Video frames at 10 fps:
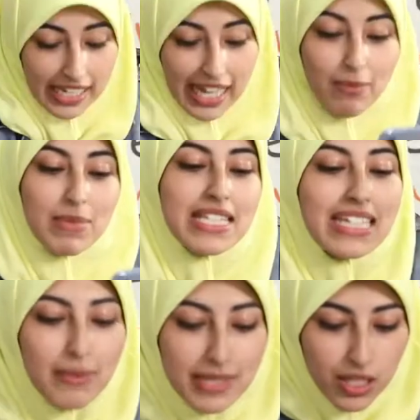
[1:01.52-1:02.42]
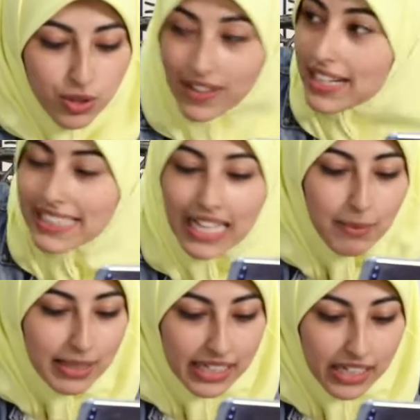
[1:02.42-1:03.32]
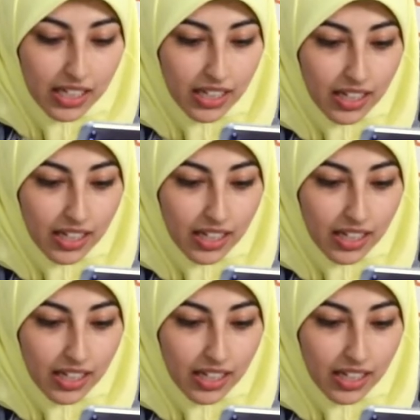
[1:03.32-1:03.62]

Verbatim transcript: يا عم استنى بس اشوف اخرة الهبل ده ايه